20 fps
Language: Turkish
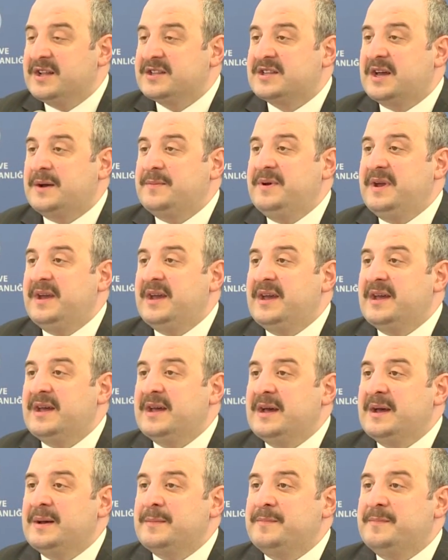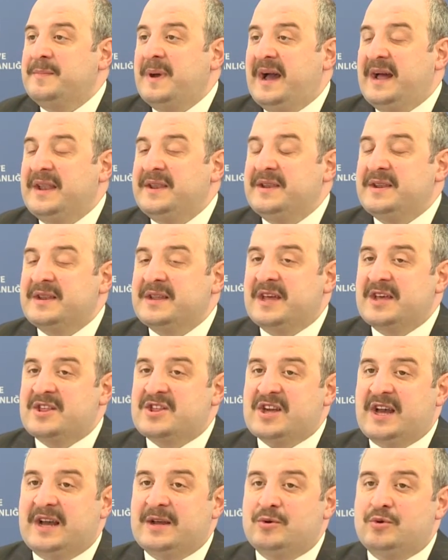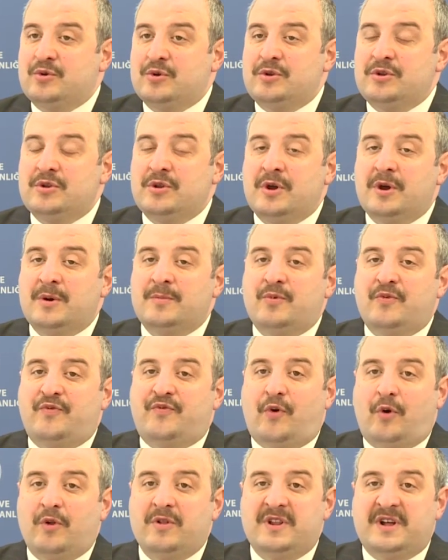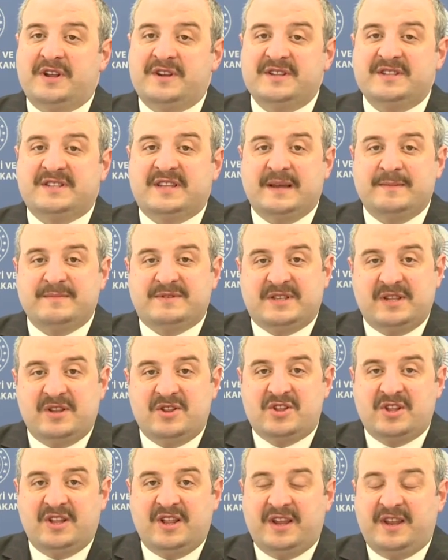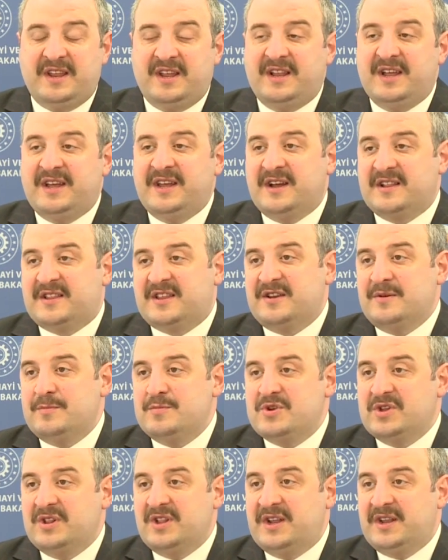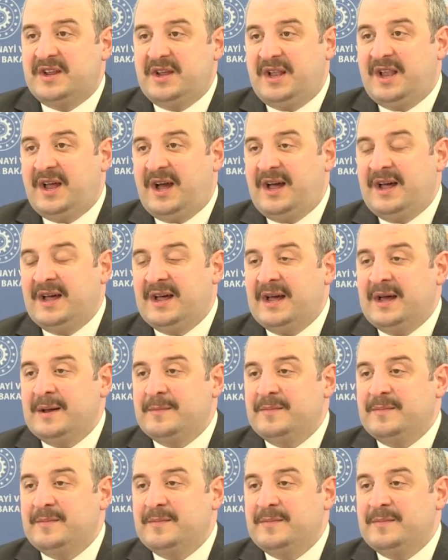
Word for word: Tabii ben geçen gün bu fonların temsilcileriyle, yatırımcılarıyla